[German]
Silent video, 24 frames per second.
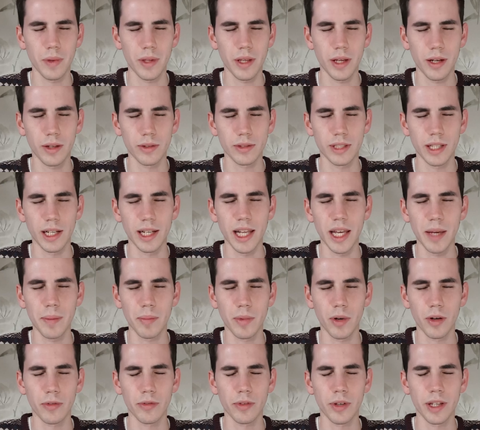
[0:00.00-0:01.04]
ja, unser Leben
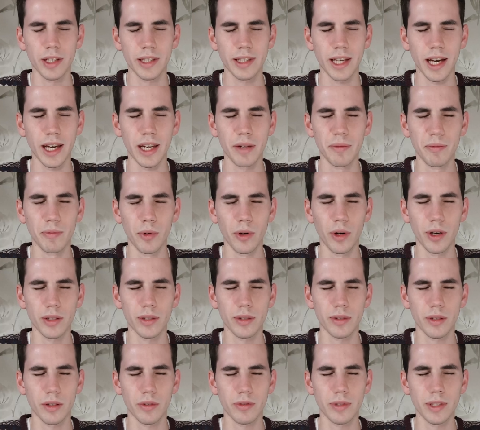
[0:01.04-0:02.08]
auf deinem Wort
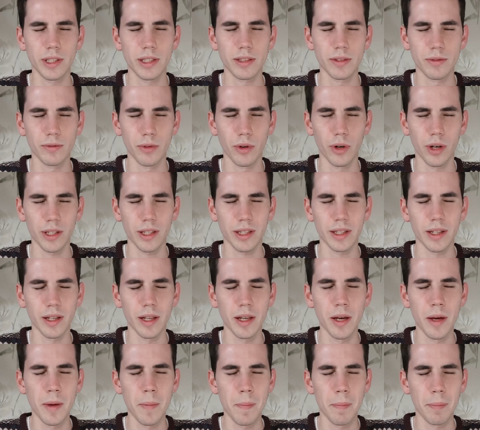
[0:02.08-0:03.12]
und auf diesen Worten
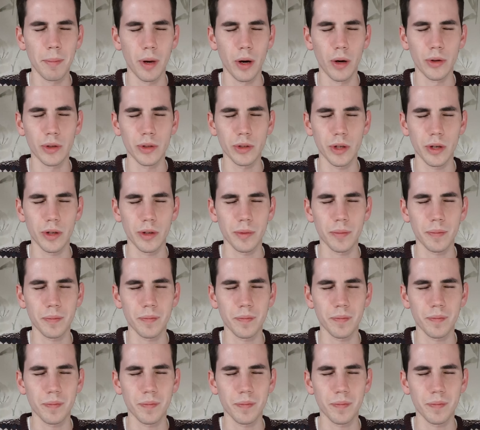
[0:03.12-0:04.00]
bauen können.